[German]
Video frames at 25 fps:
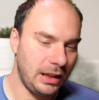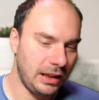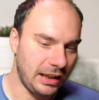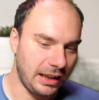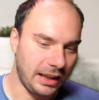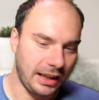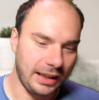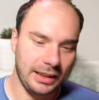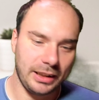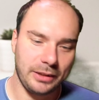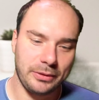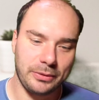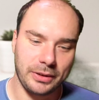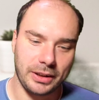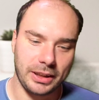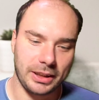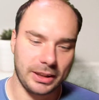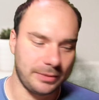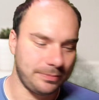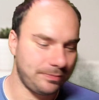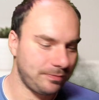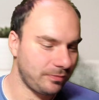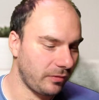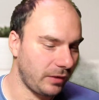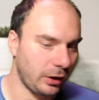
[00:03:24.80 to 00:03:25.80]
Andere Frage,
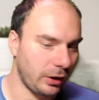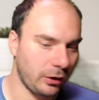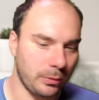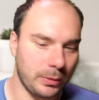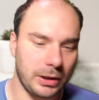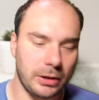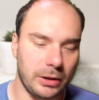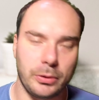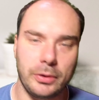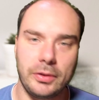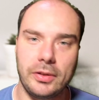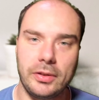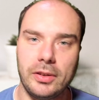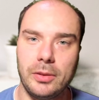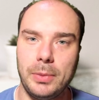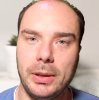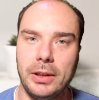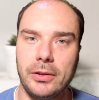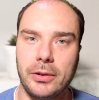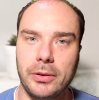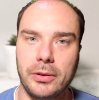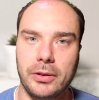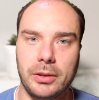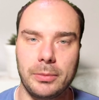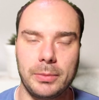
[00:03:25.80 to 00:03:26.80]
der schon mal eine
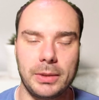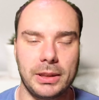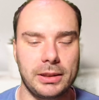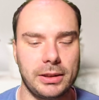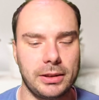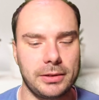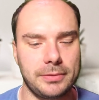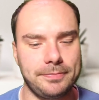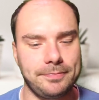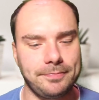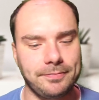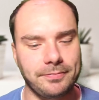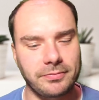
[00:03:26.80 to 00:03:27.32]
OSTP-Ressource gemacht hat.